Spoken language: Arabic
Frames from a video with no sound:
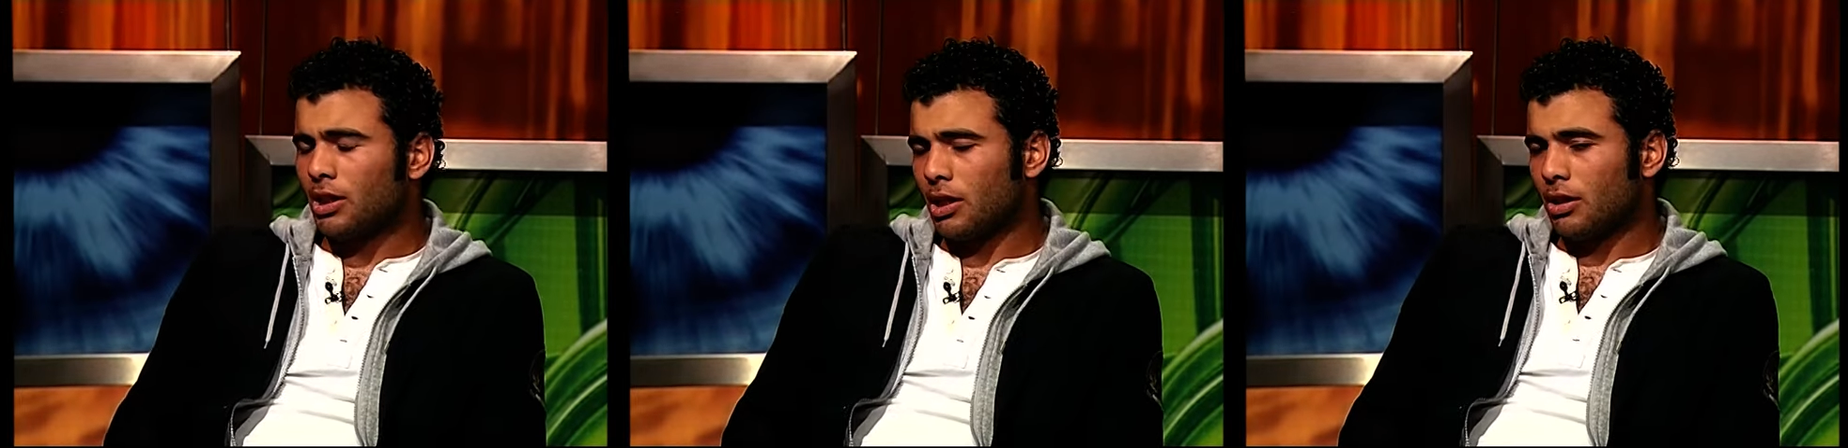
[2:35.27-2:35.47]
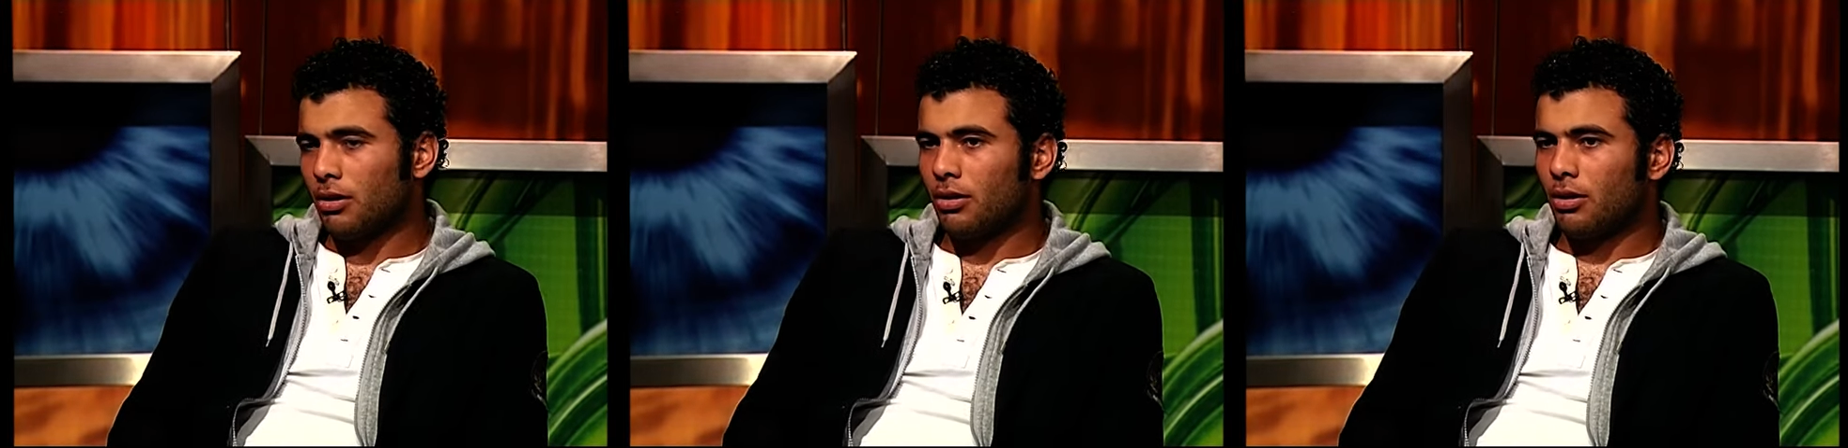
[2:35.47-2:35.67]

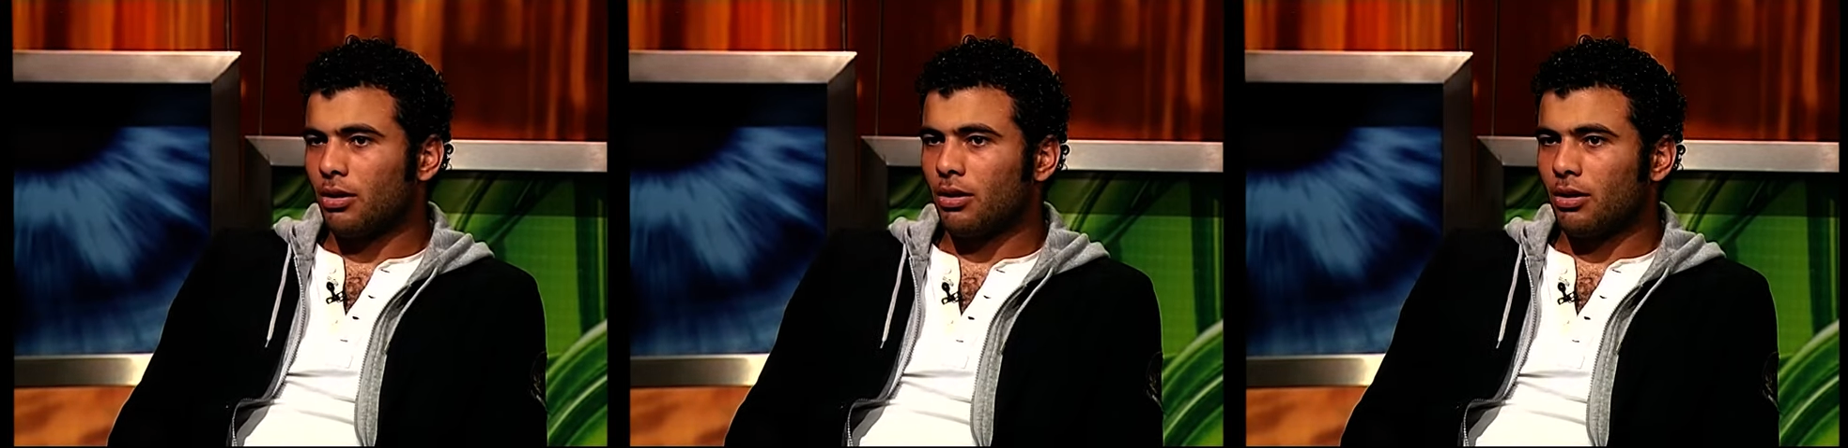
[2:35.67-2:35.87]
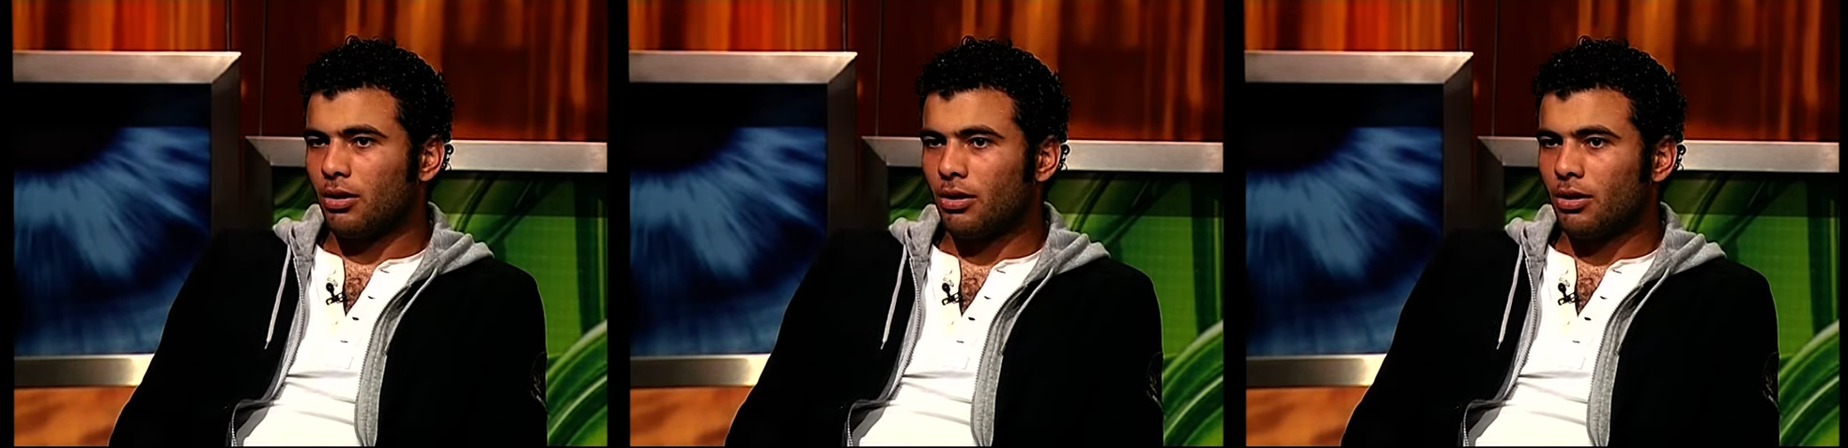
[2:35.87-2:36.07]
لكن
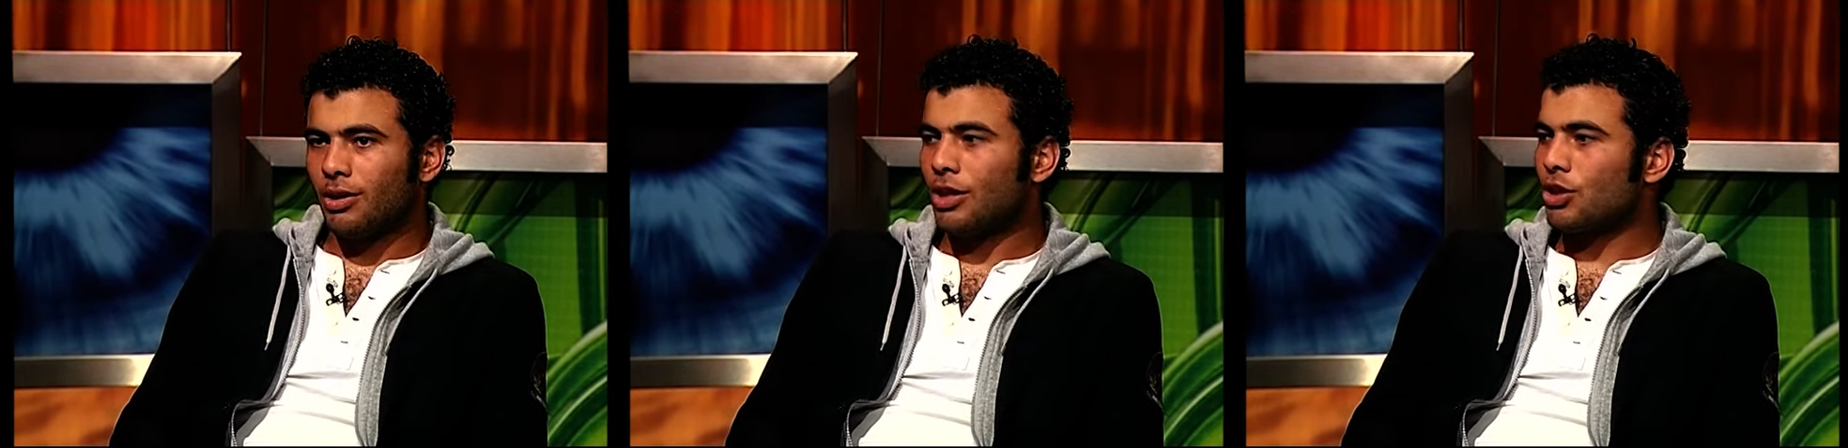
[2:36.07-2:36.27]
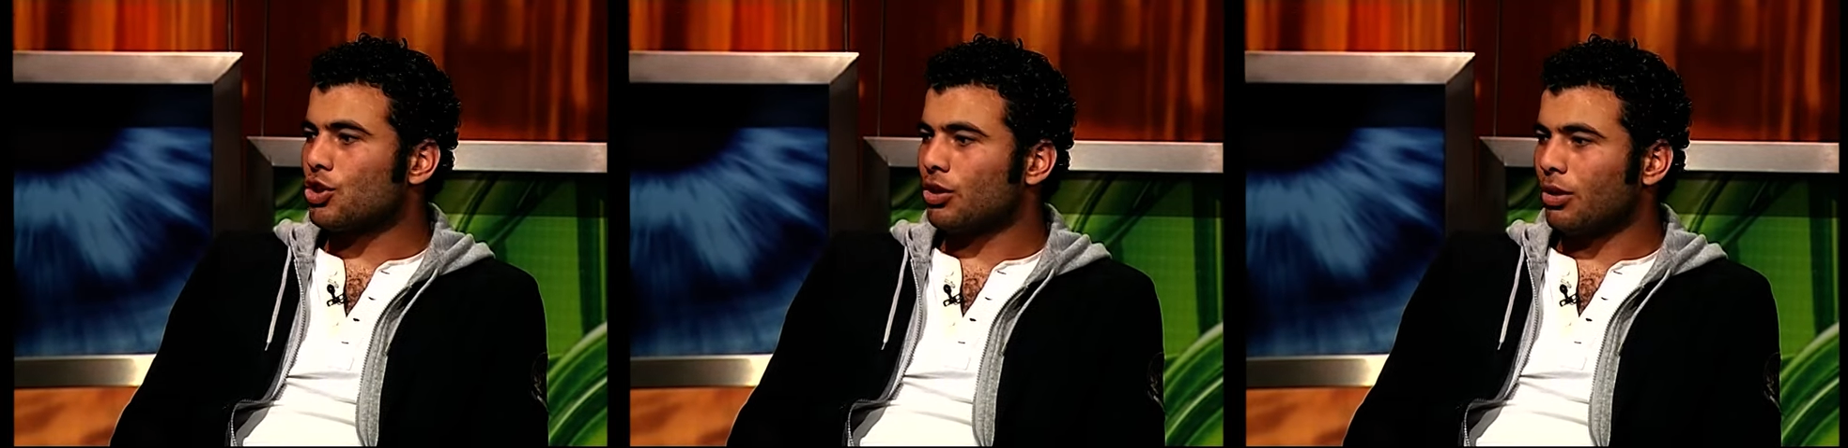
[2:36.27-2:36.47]

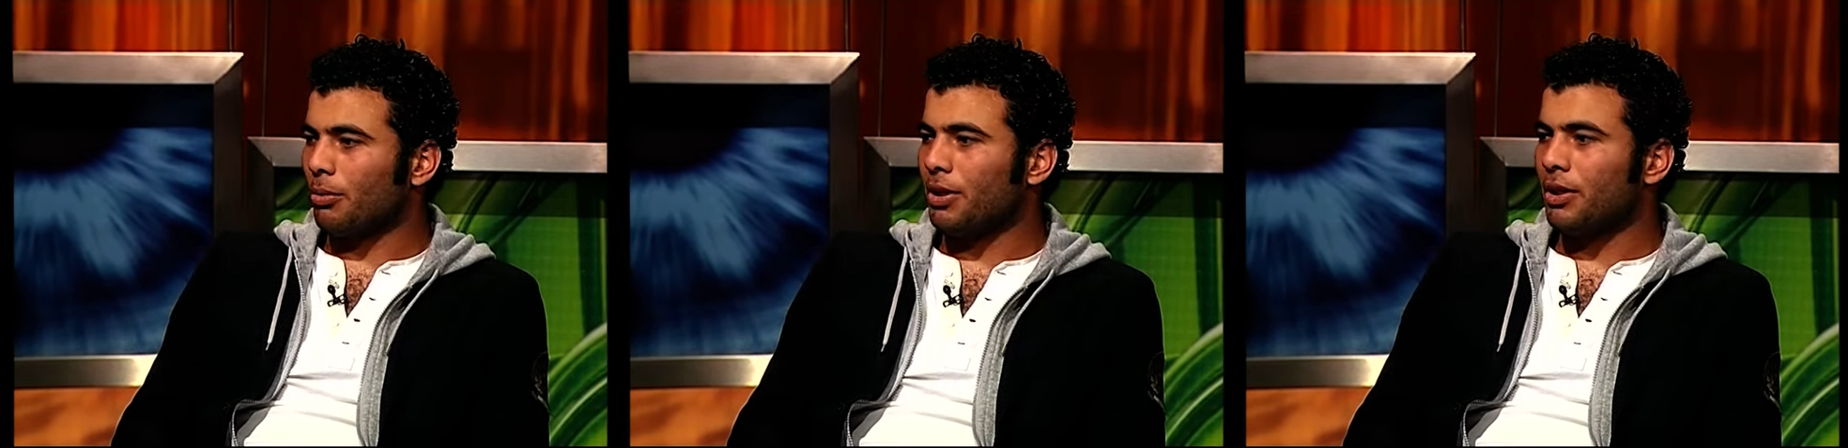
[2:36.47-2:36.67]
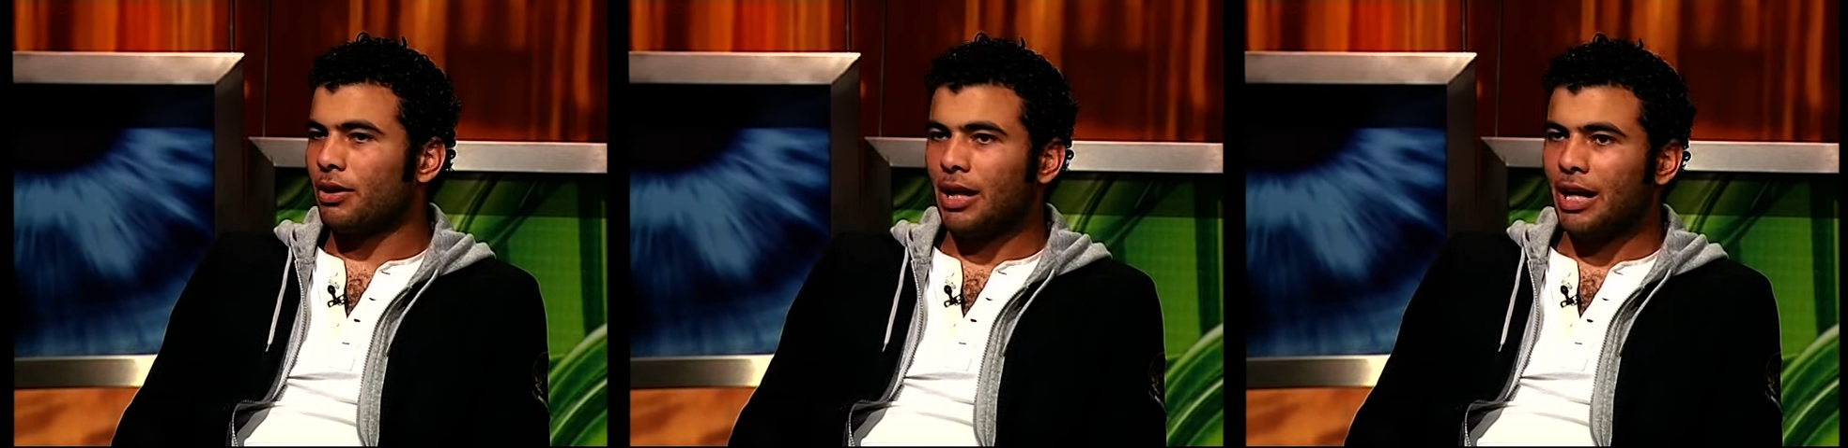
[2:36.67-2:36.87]
ده شيء
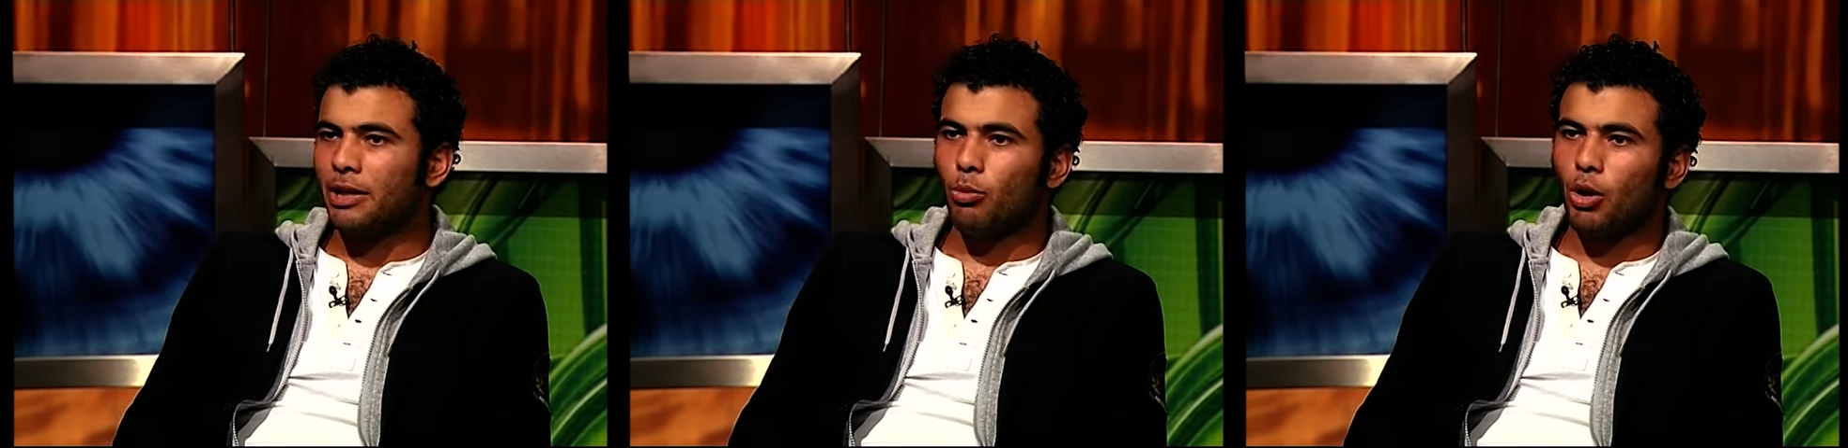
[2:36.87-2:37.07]
طبيعي ان اي آه.